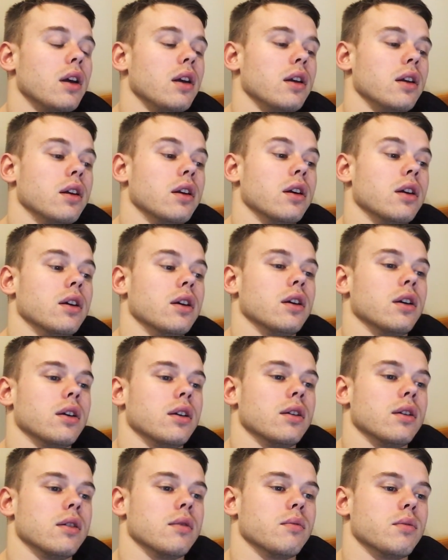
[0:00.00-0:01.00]

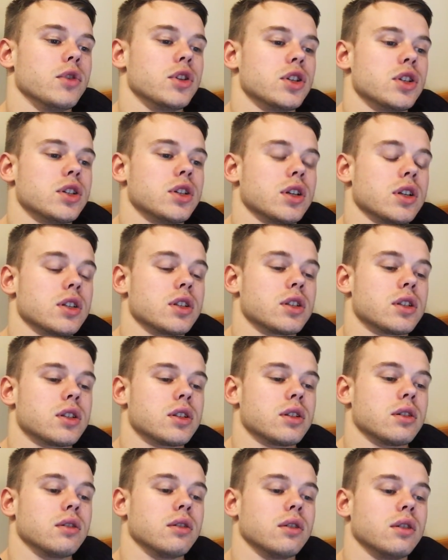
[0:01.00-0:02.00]
И мы
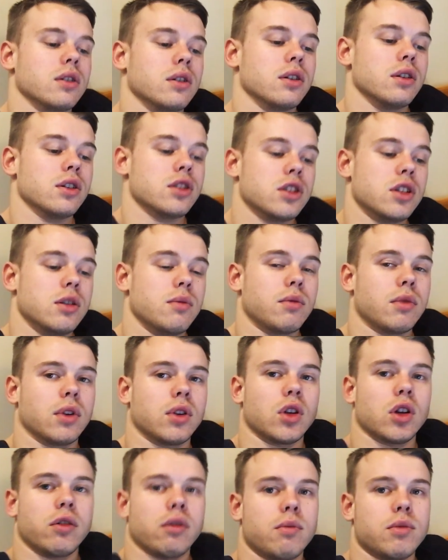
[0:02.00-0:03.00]
сейчас э, с ним
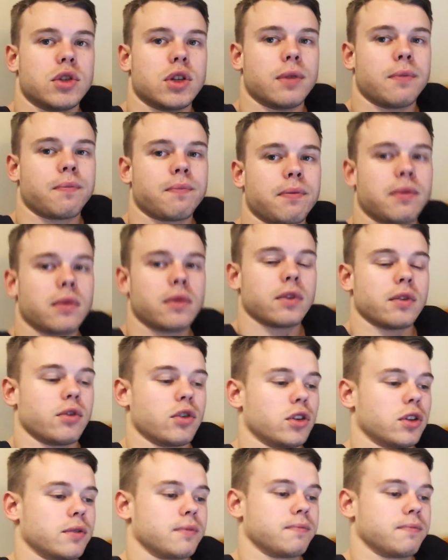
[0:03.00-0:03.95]
готовимся. Вот.